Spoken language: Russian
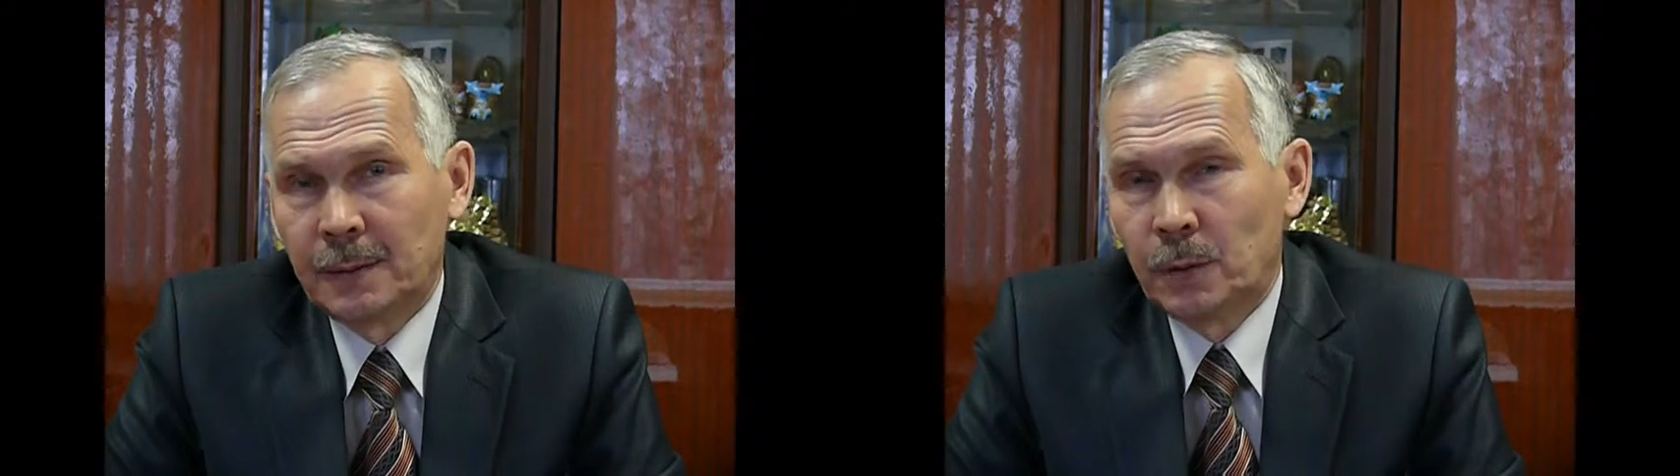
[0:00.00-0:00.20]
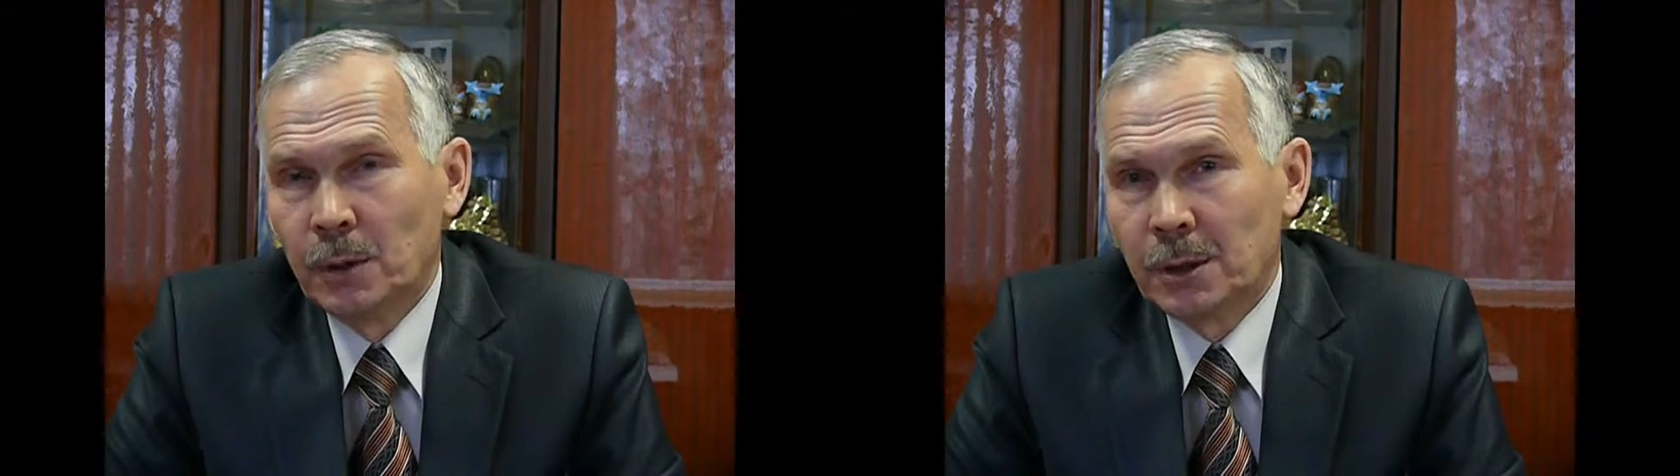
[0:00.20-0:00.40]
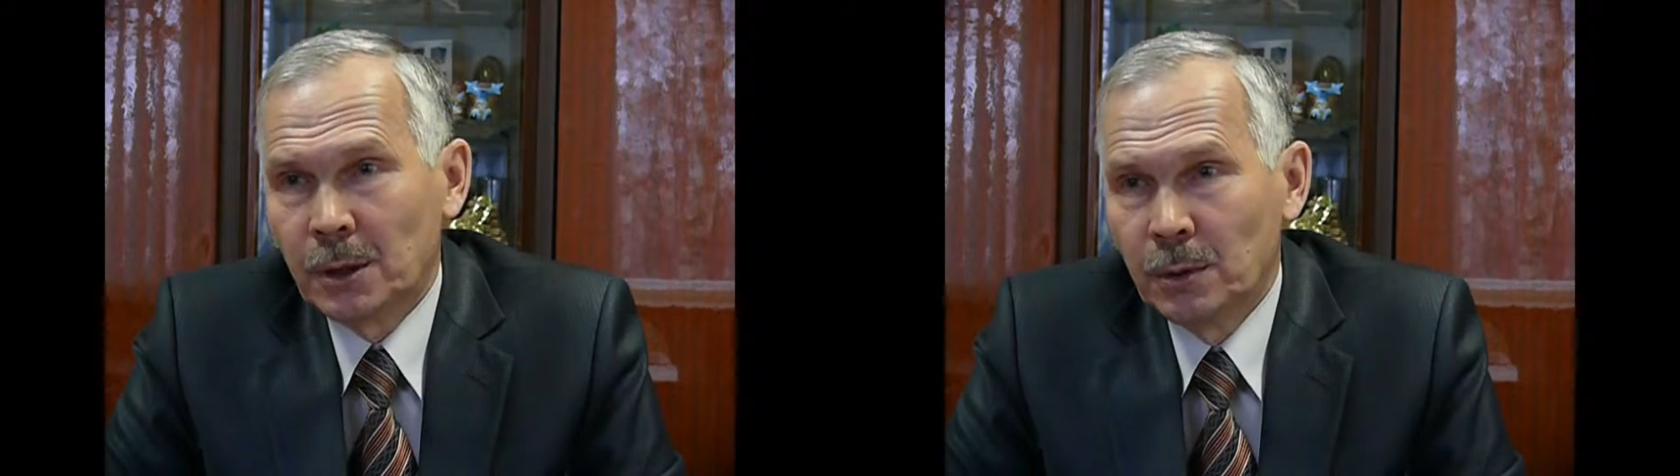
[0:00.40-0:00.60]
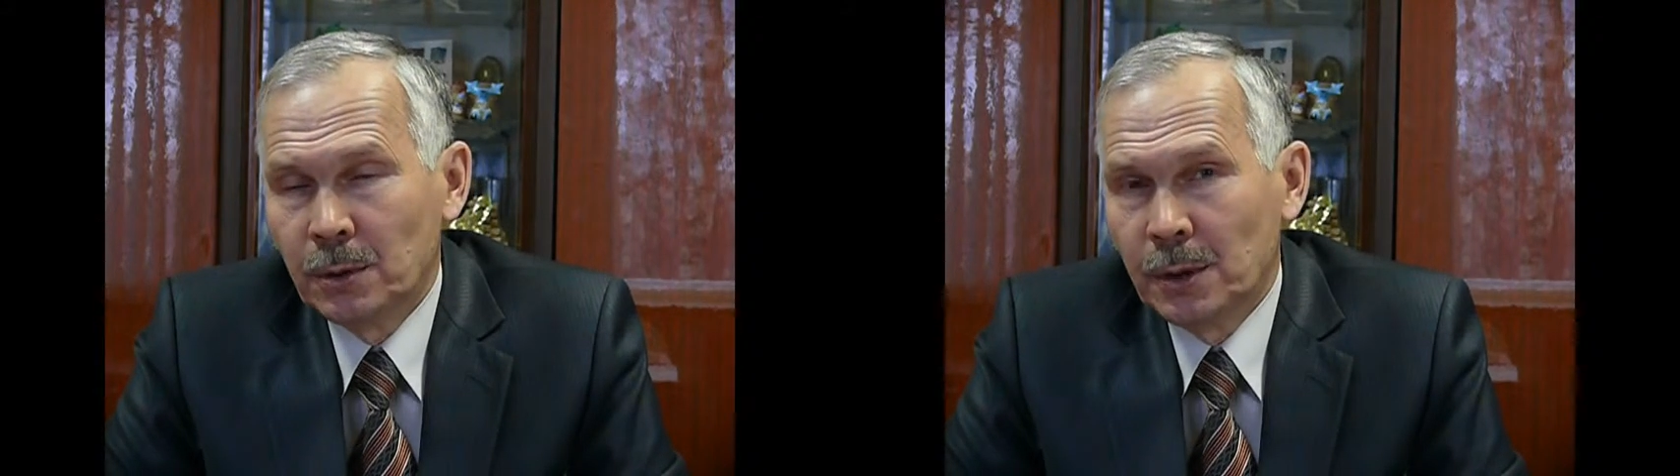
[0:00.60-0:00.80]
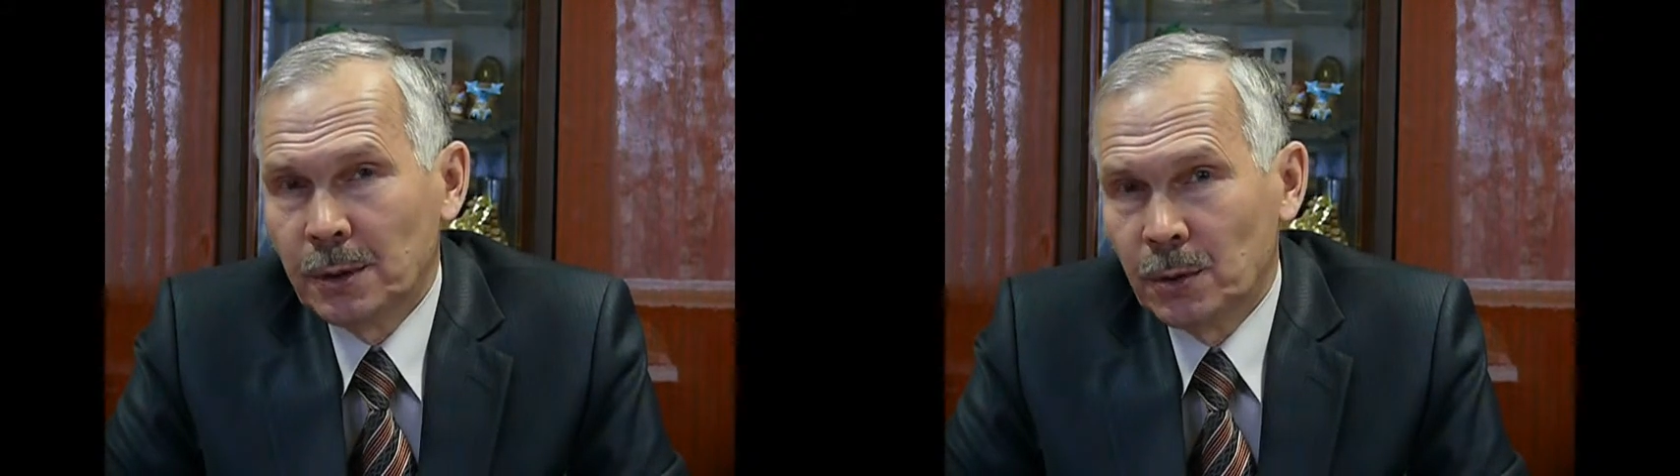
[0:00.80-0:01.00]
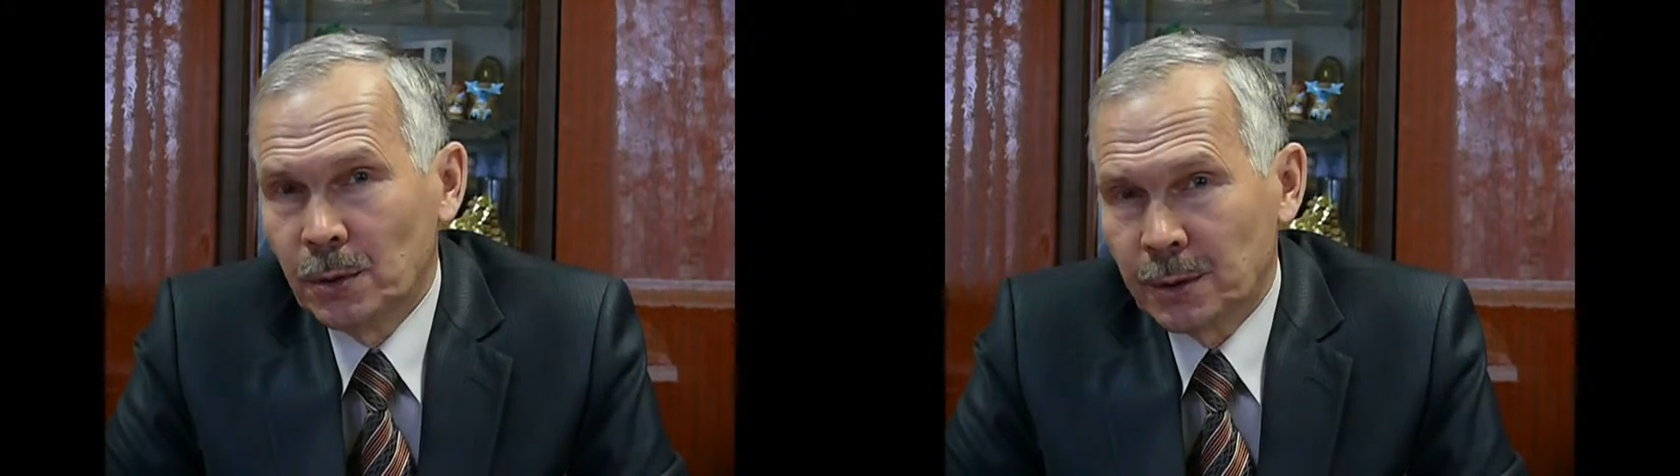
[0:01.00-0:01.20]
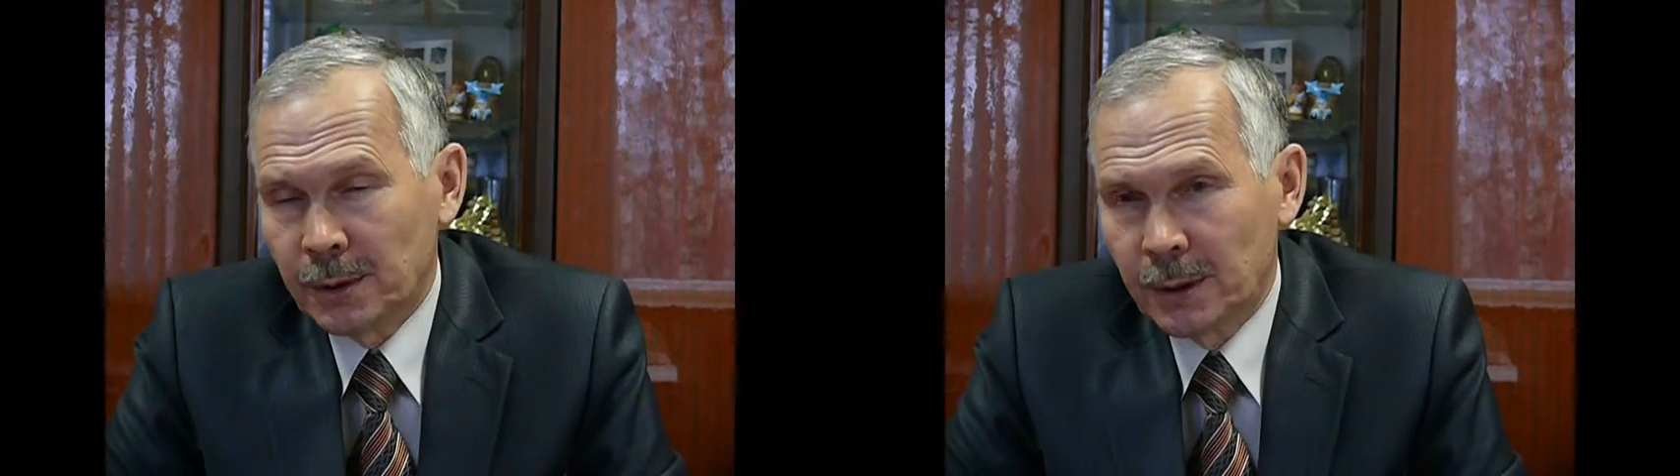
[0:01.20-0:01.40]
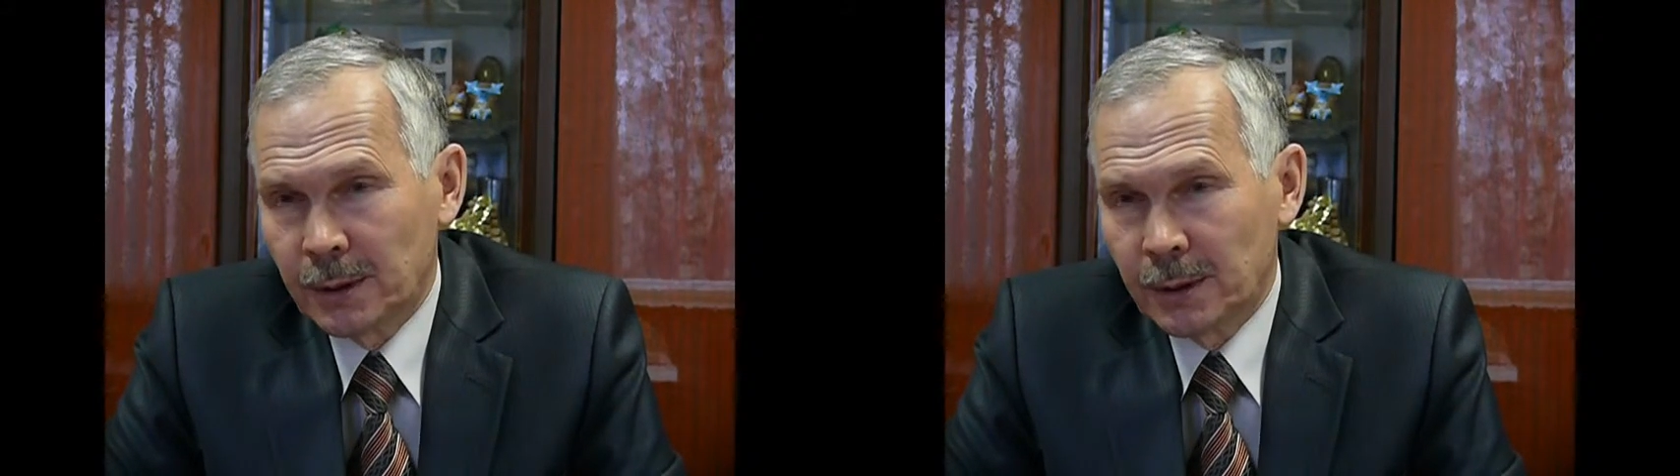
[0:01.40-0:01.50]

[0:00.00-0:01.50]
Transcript: в колледже культуры и искусств